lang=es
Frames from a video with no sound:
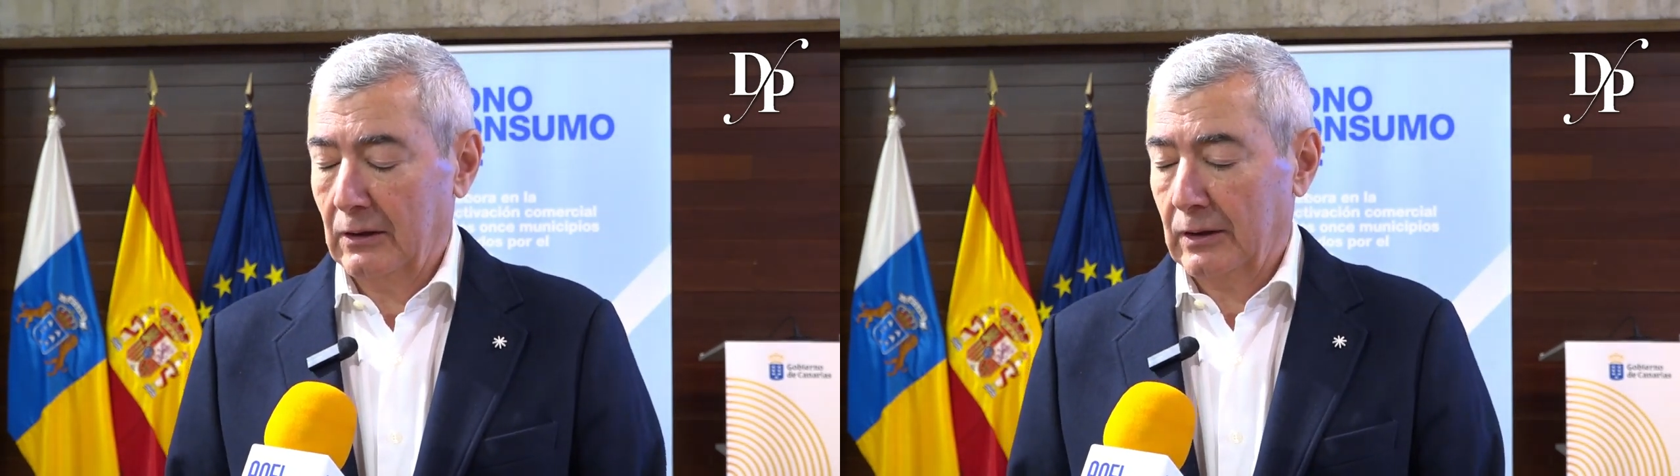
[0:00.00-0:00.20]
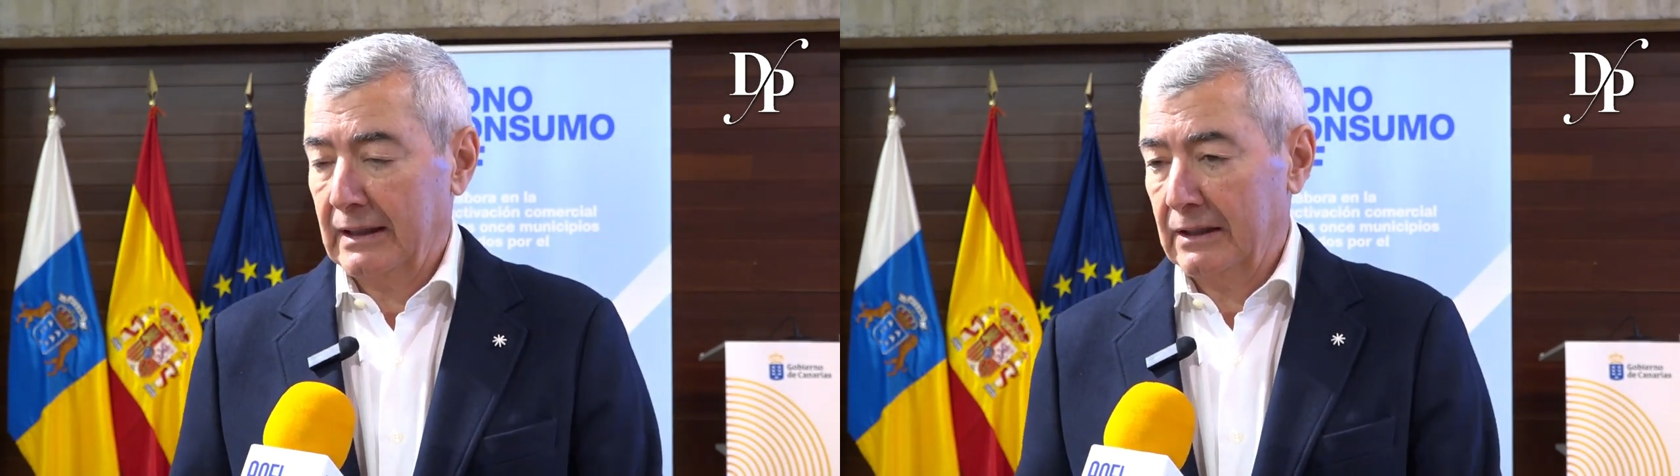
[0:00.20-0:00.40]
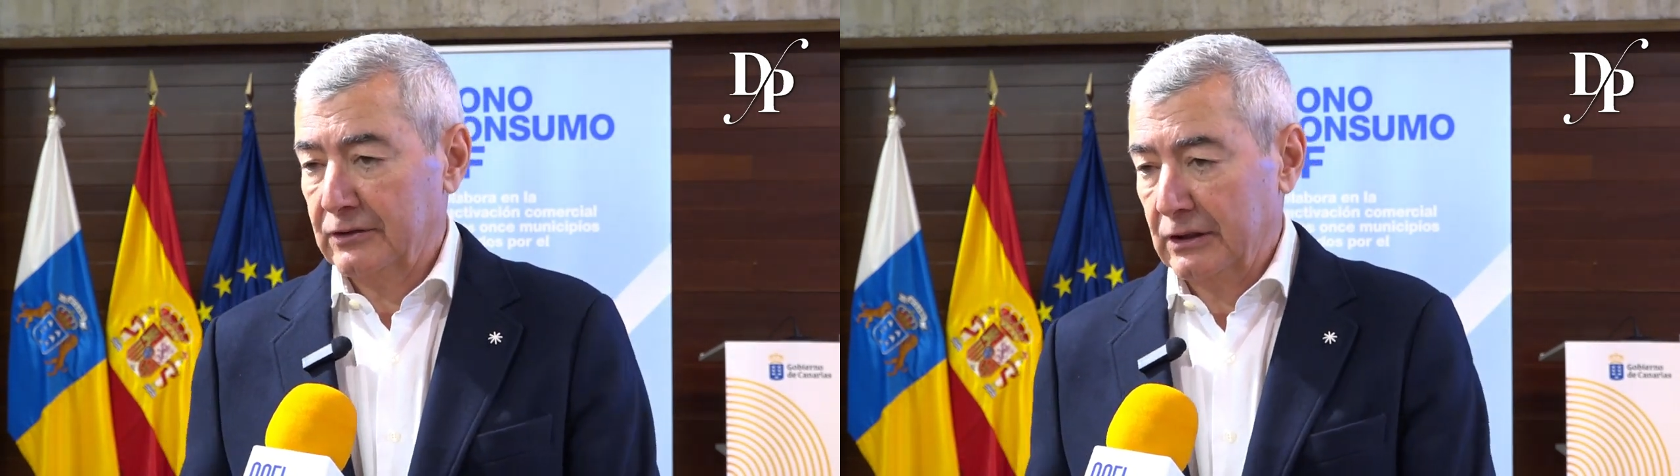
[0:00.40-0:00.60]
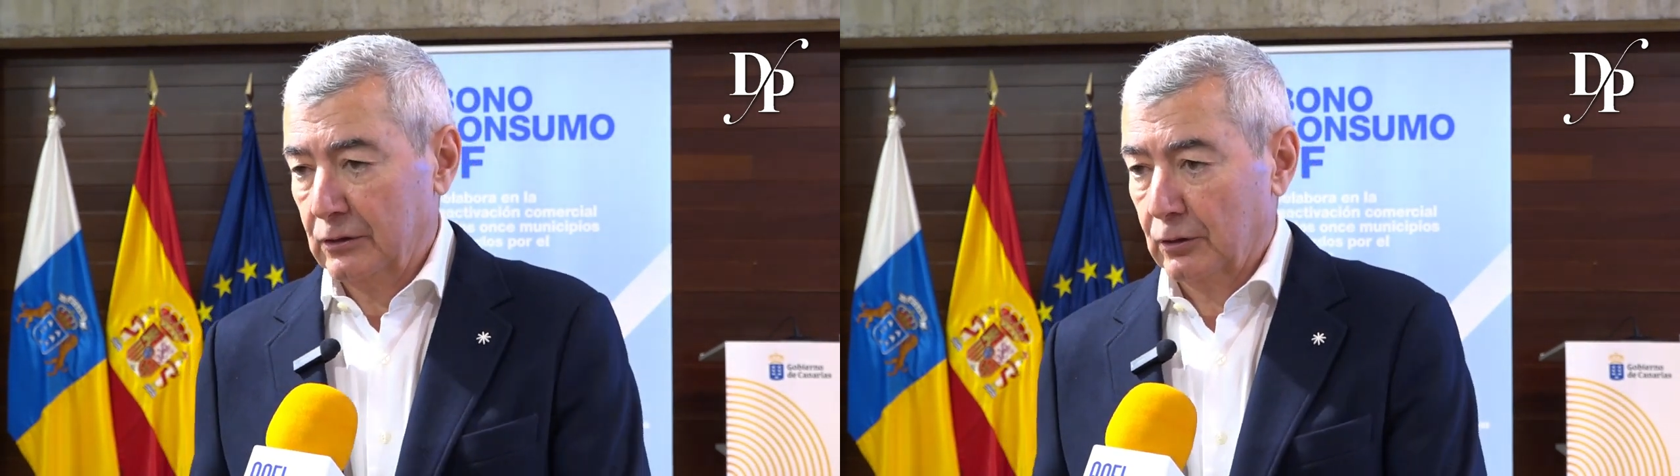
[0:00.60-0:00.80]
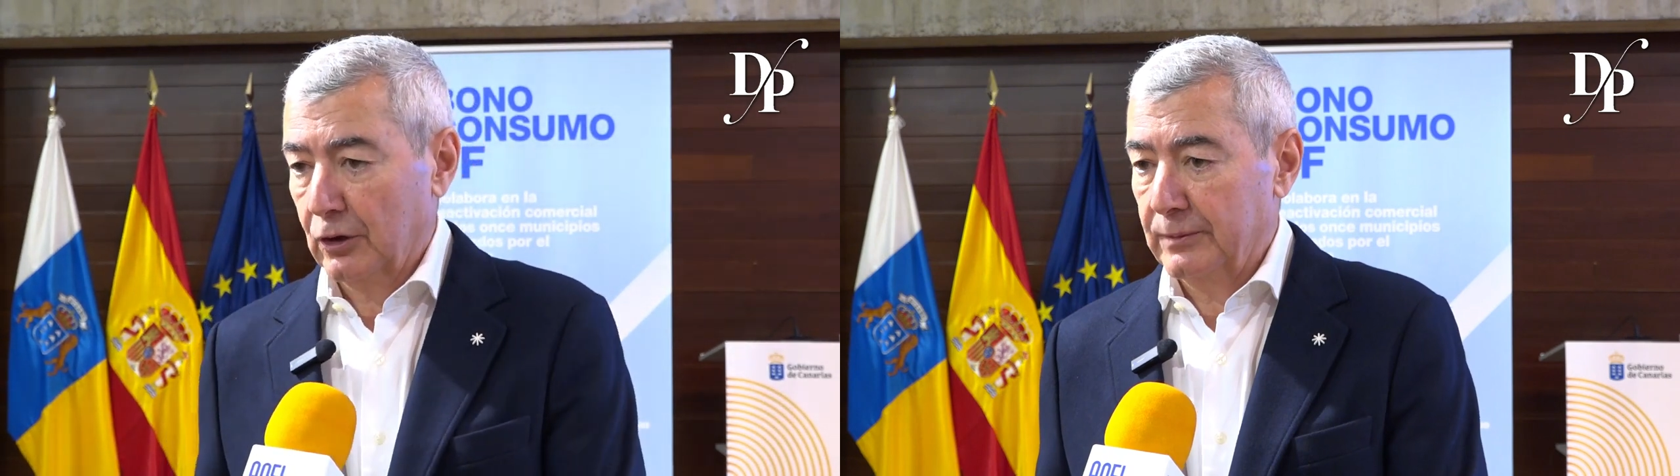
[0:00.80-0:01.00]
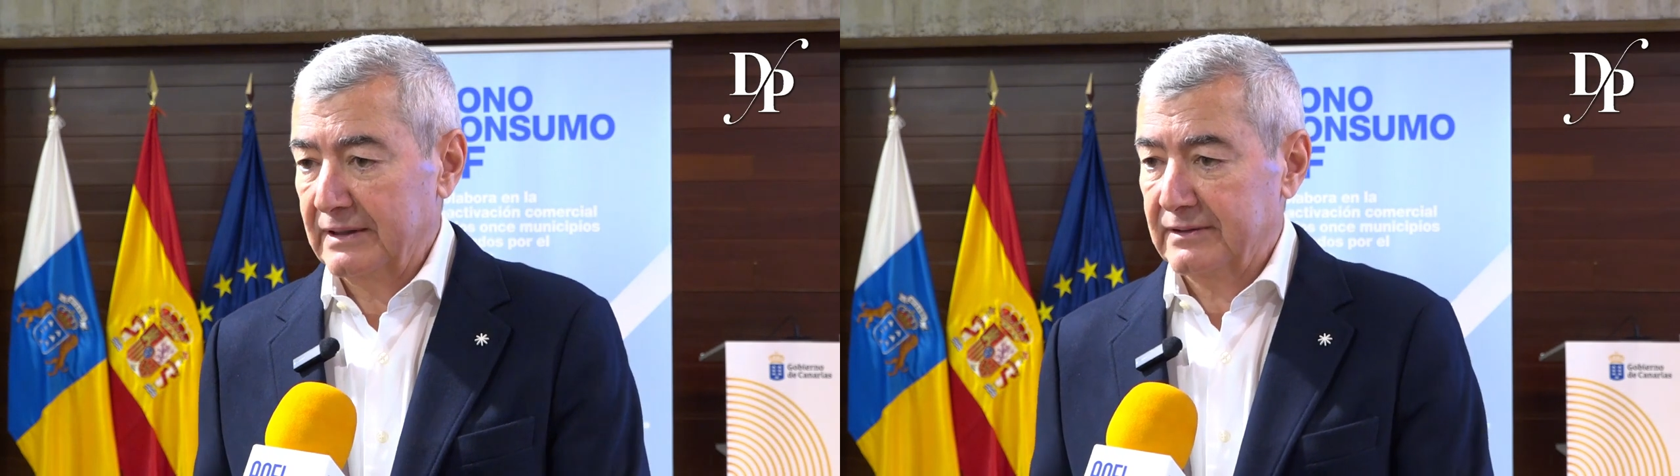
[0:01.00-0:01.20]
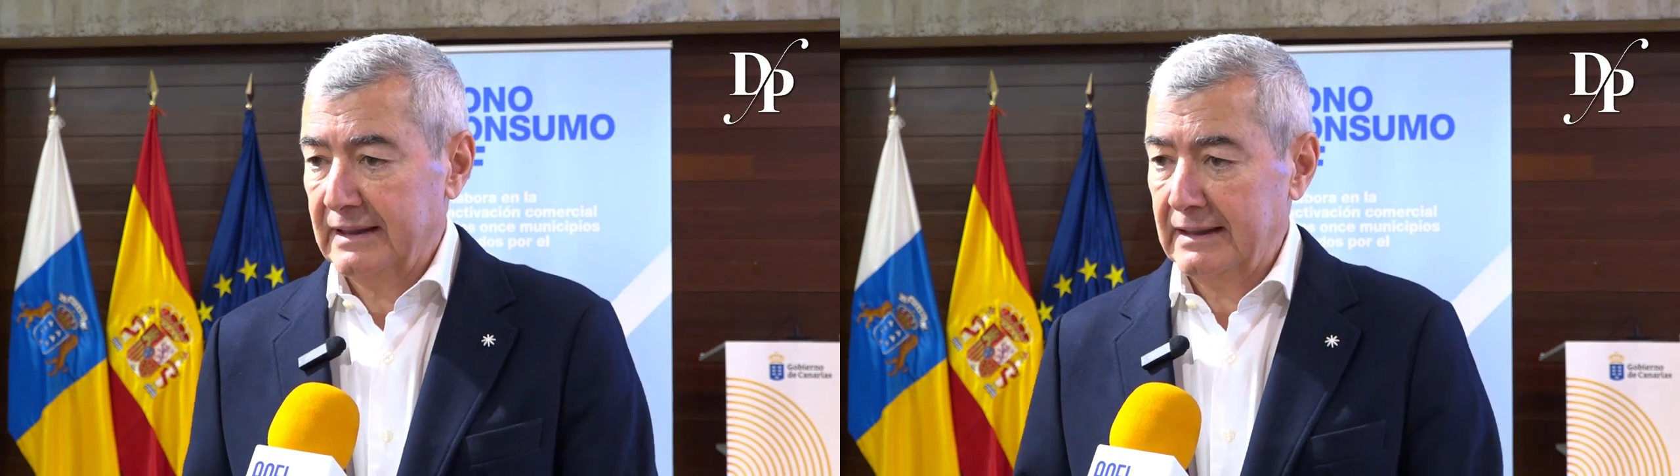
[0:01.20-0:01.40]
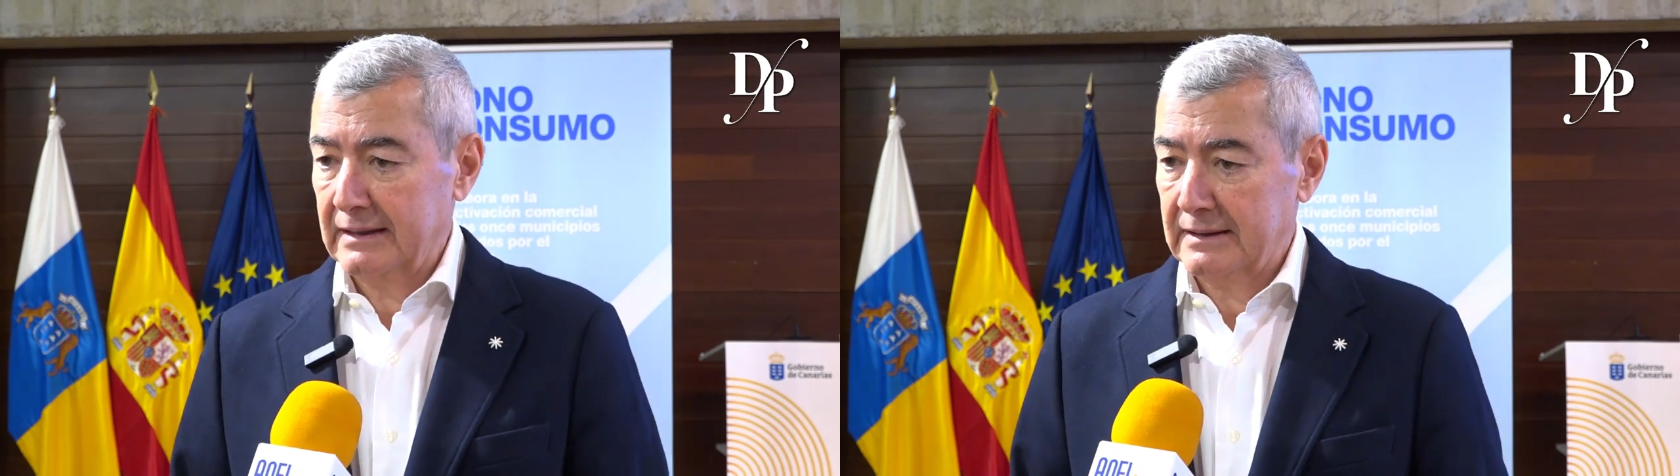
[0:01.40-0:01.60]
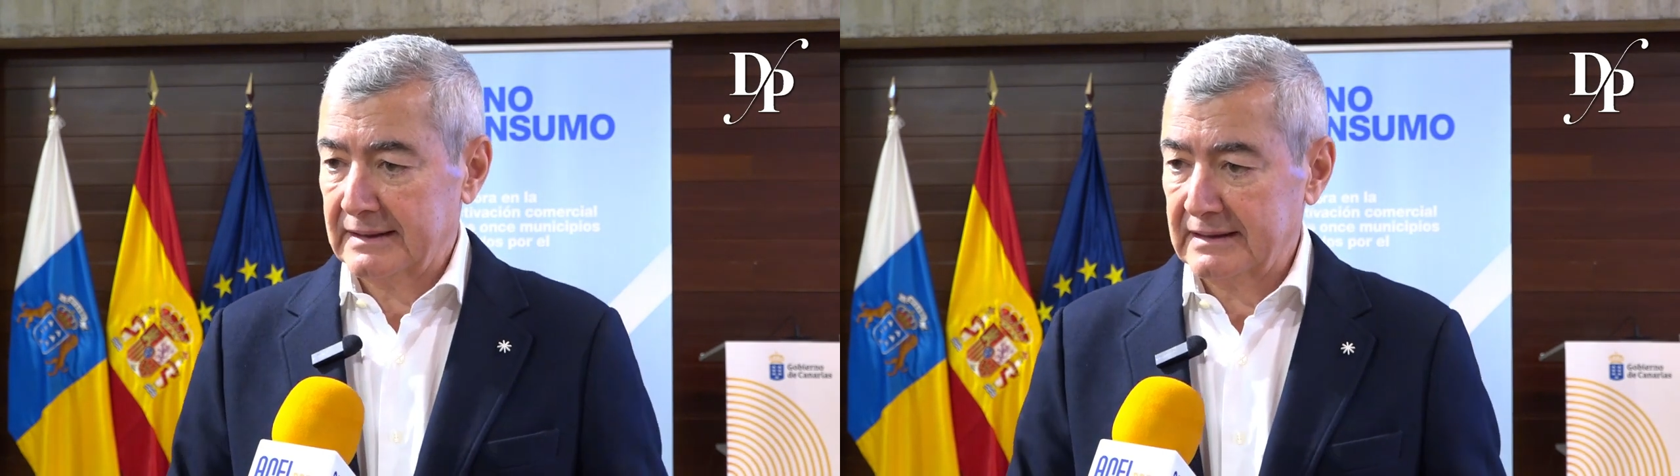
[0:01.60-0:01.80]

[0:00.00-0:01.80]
a lo que es el sector comercial,